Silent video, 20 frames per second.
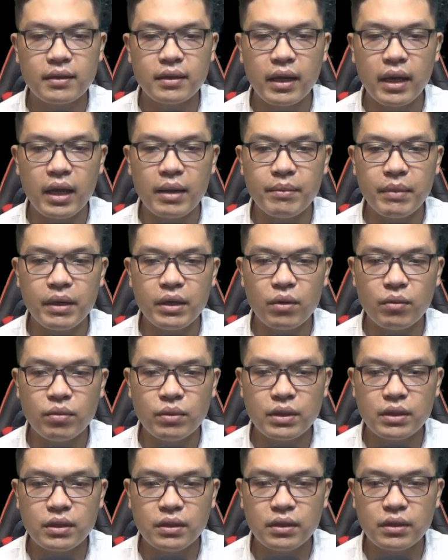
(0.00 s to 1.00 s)
Thế mới
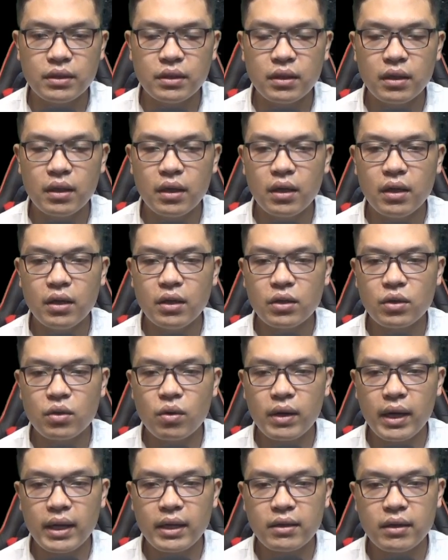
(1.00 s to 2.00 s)
đúng chứ.
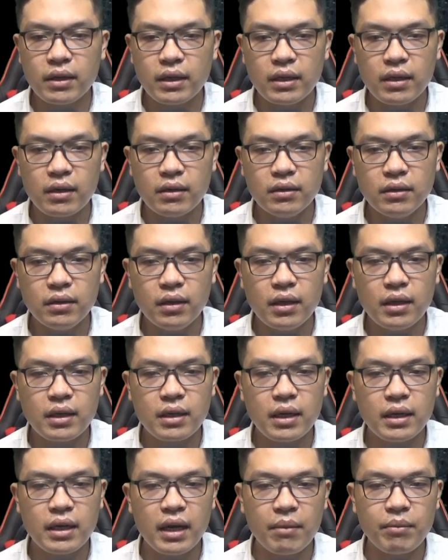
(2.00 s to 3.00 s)
Cô gái cười đớn,
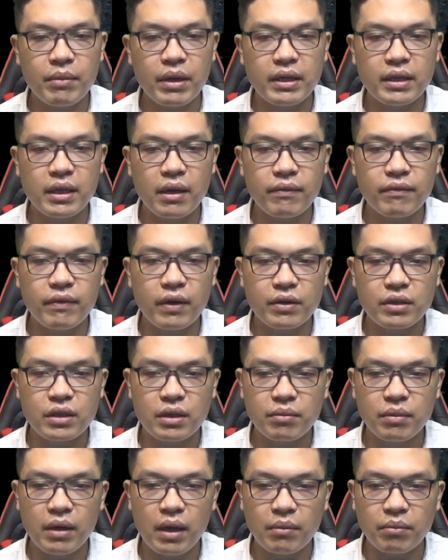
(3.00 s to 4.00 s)
cất Nam Minh Tập vào
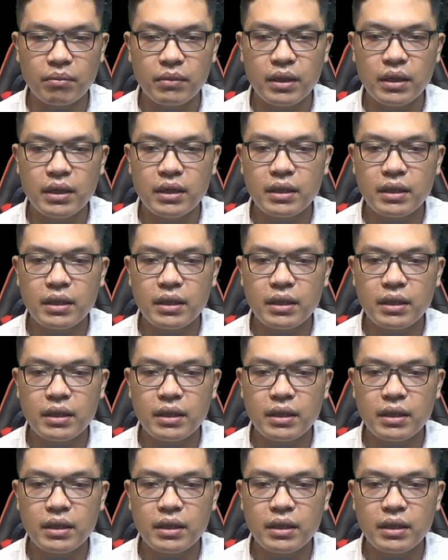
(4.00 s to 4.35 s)
trong lòng,